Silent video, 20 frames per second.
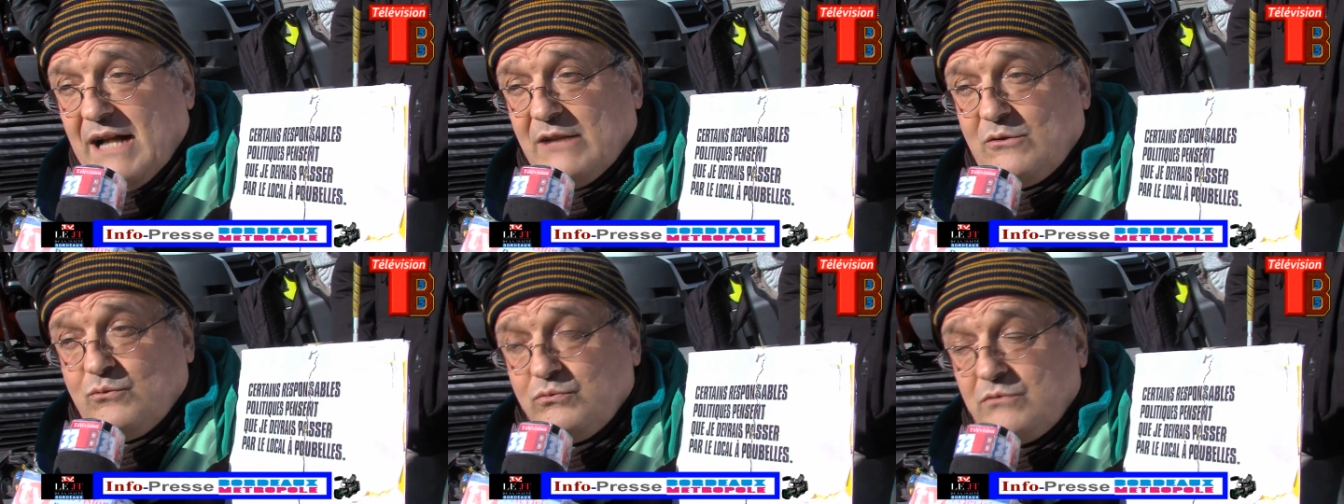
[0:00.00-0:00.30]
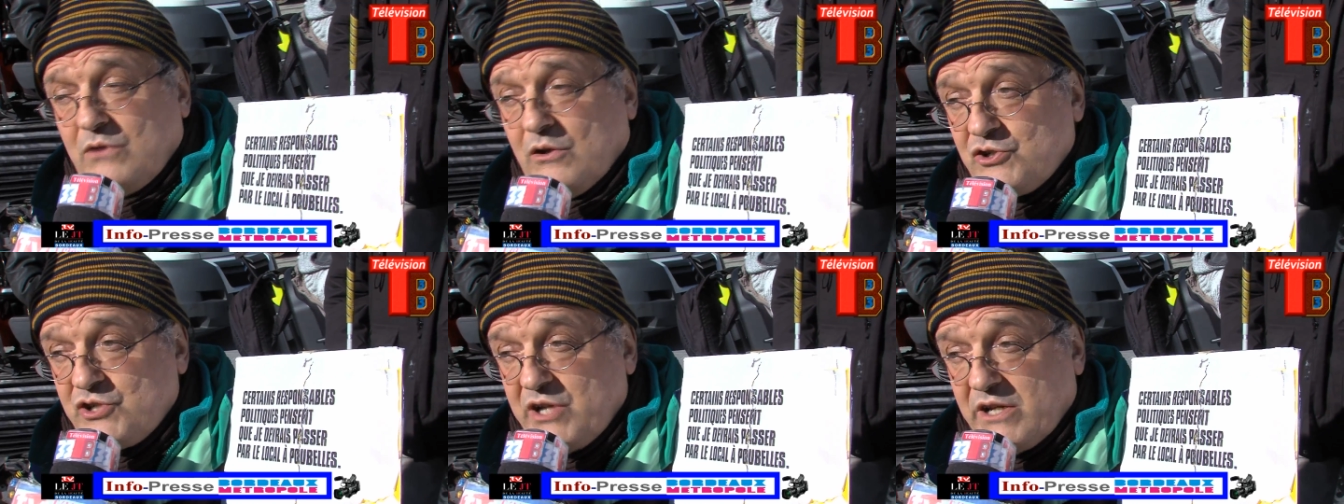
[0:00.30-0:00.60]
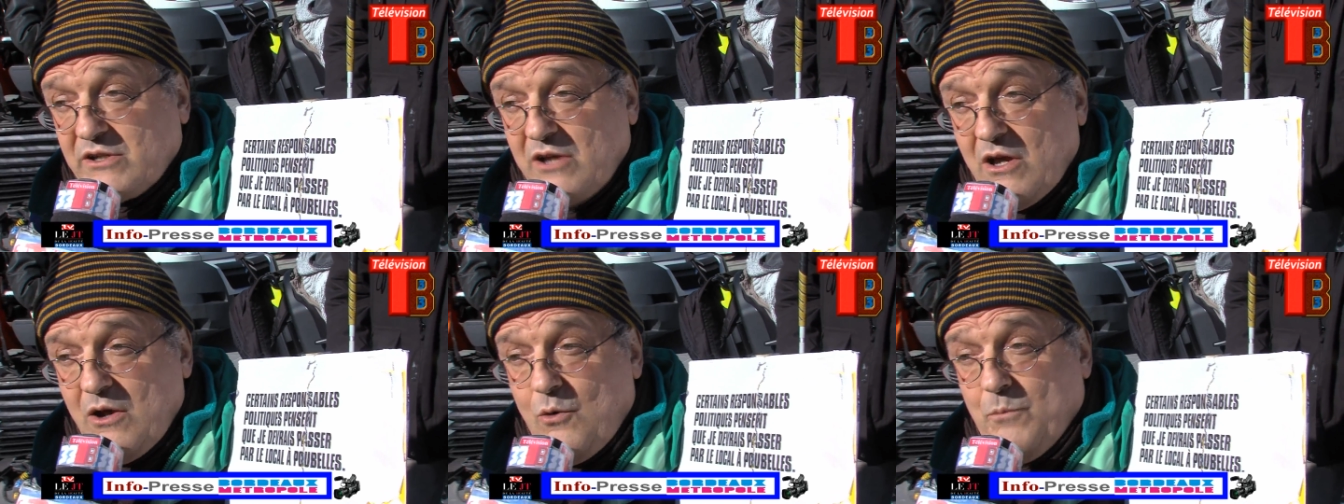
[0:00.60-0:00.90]
tout un
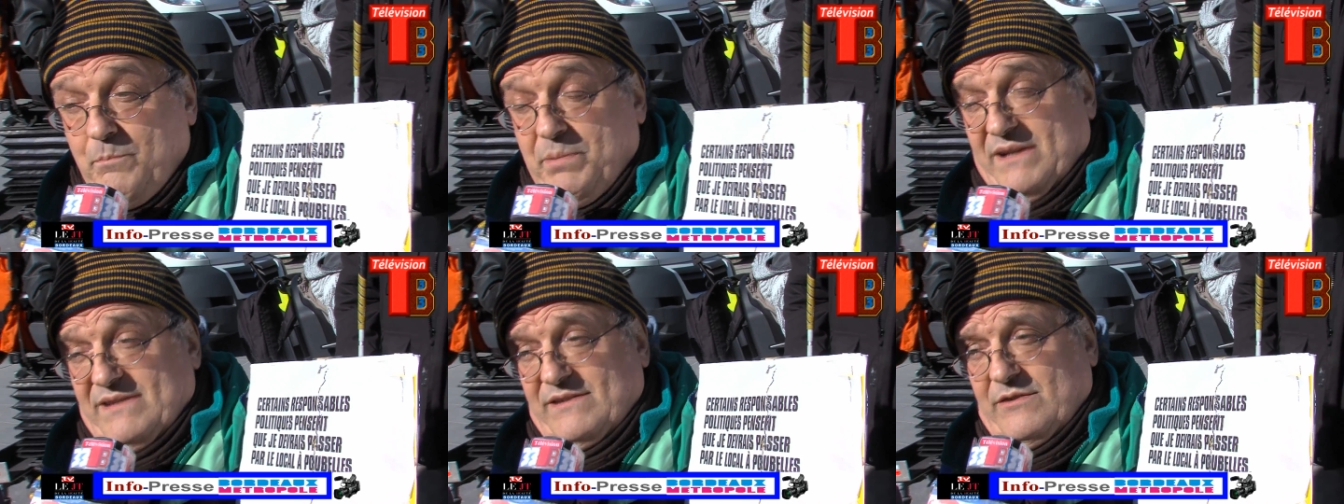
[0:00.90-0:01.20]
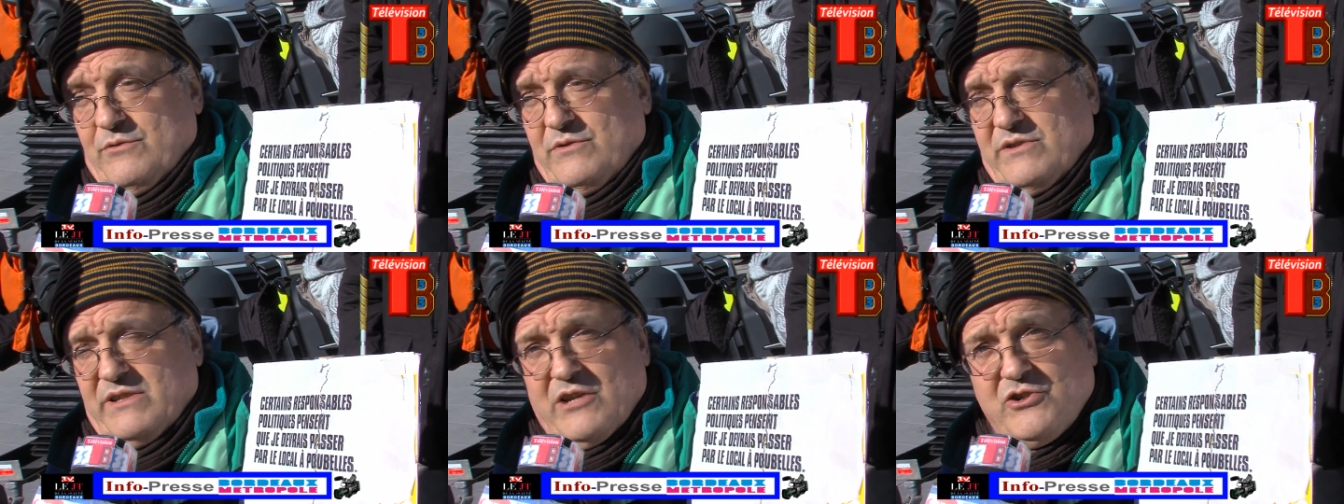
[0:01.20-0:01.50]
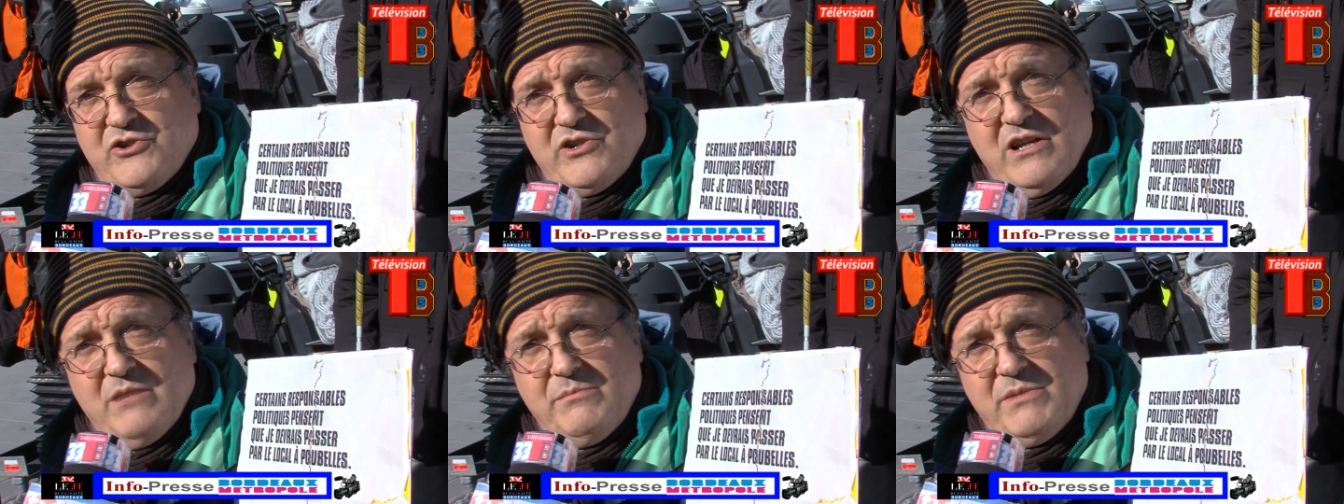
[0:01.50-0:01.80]
chacun, aux personnes
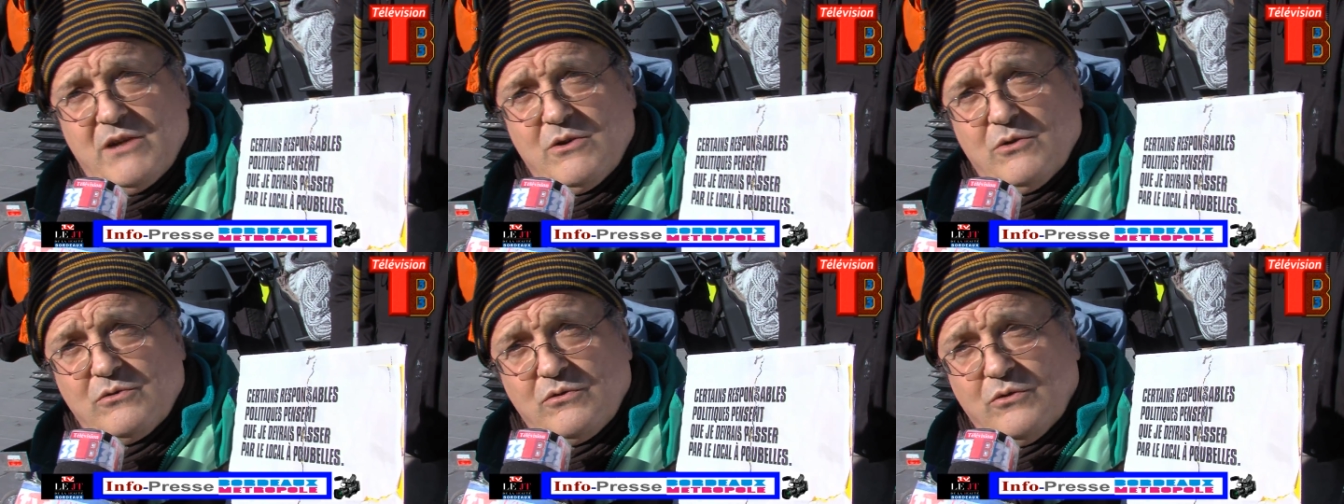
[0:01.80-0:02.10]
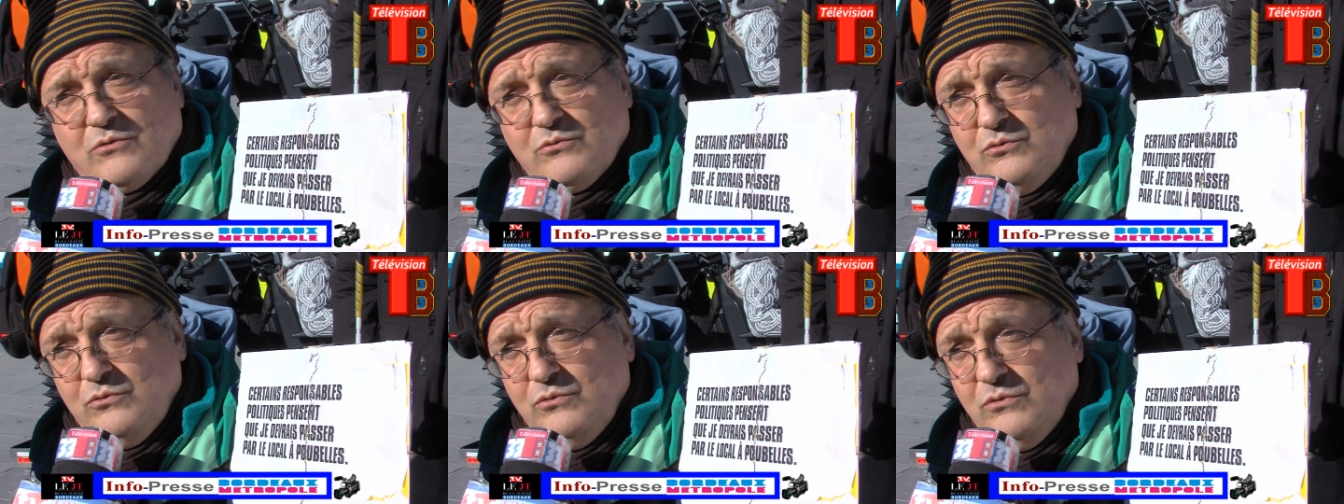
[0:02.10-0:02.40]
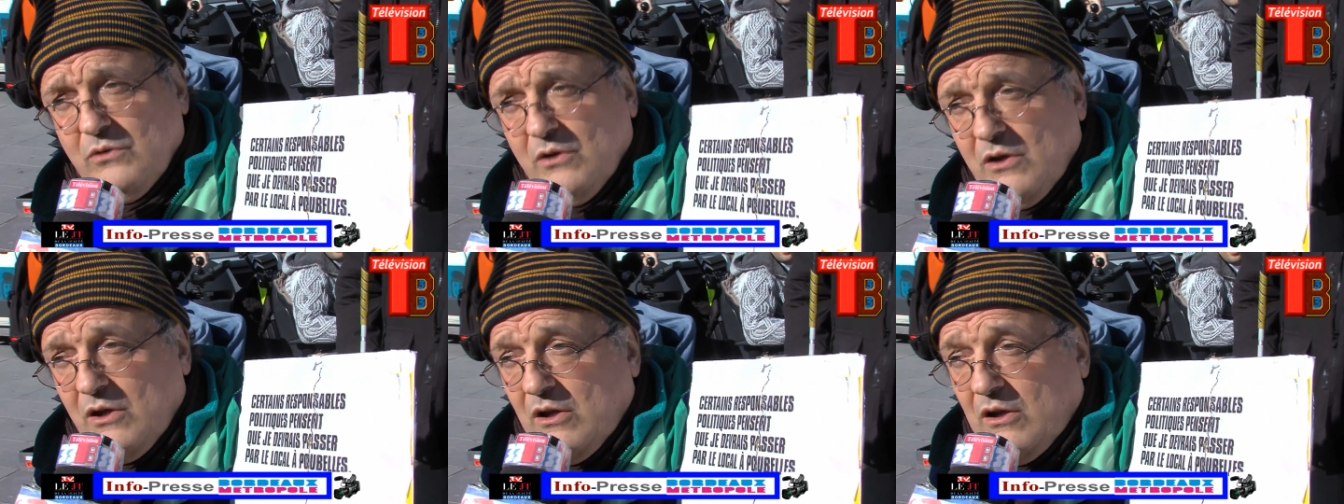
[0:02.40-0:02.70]
âgées bien
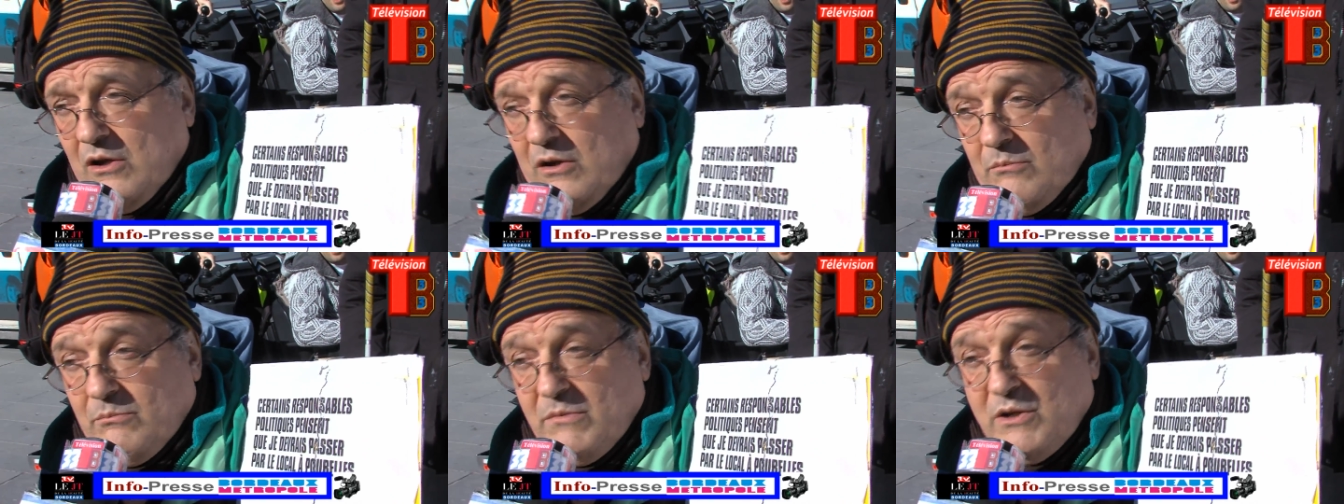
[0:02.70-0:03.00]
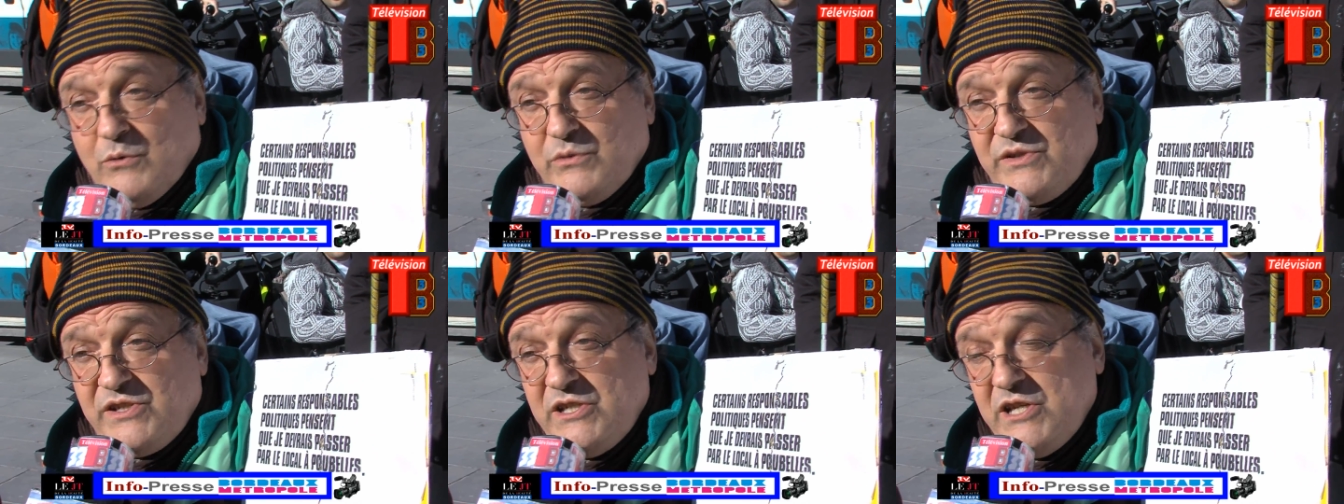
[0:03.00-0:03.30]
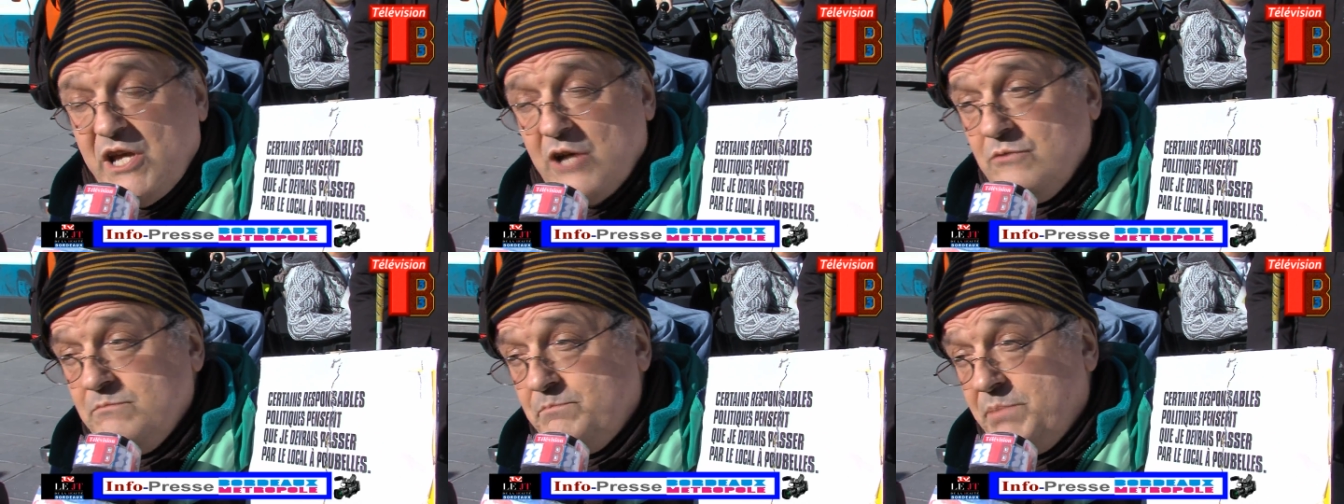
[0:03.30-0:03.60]
entendu, mais
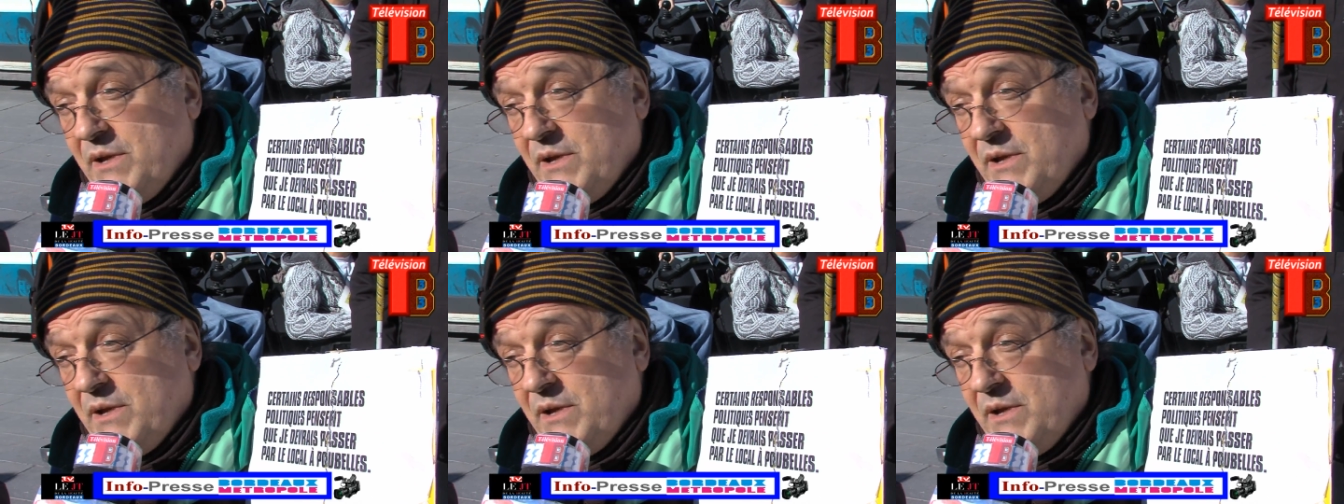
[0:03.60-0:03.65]
aussi à une